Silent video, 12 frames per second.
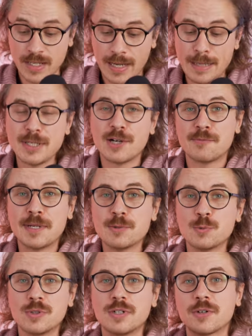Ein Blick auf meine
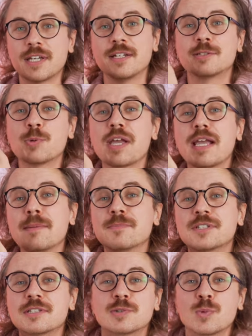Uhr, okay, zugegeben
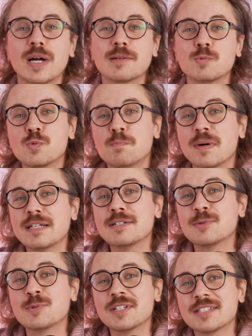ist es nur ein whoop
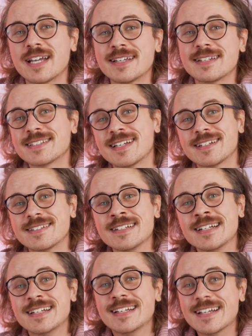ohne Zeitanzeige.
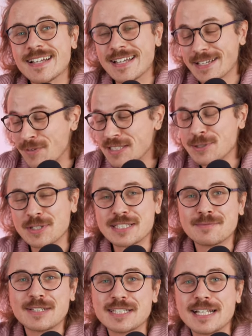Äh, ich weiß
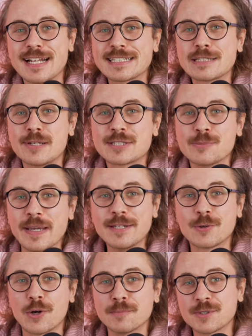trotzdem, dass ich langsamer zum
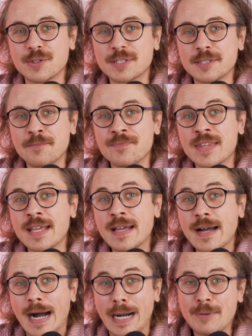Ende kommen sollte.
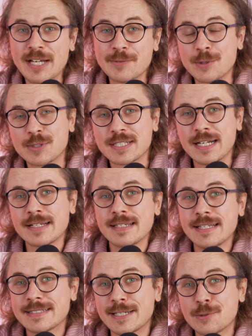Aber ich wollte noch sagen,
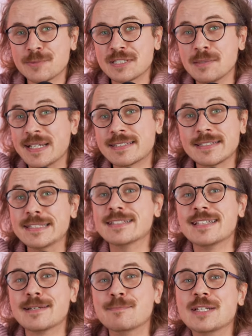ihr seid übrigens die
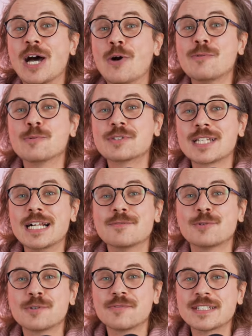Besten, denn mit Aufrufzahlen
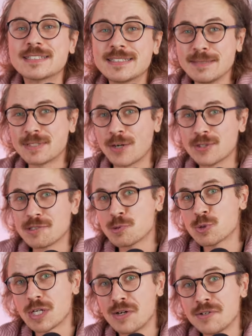von fast 7000
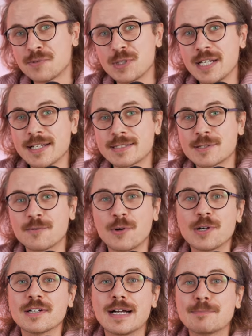Zuschauern für die nächste
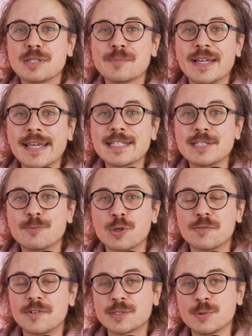Folge habt ihr mir echt die
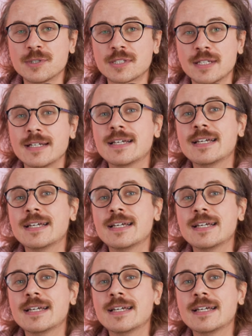Woche versüßt.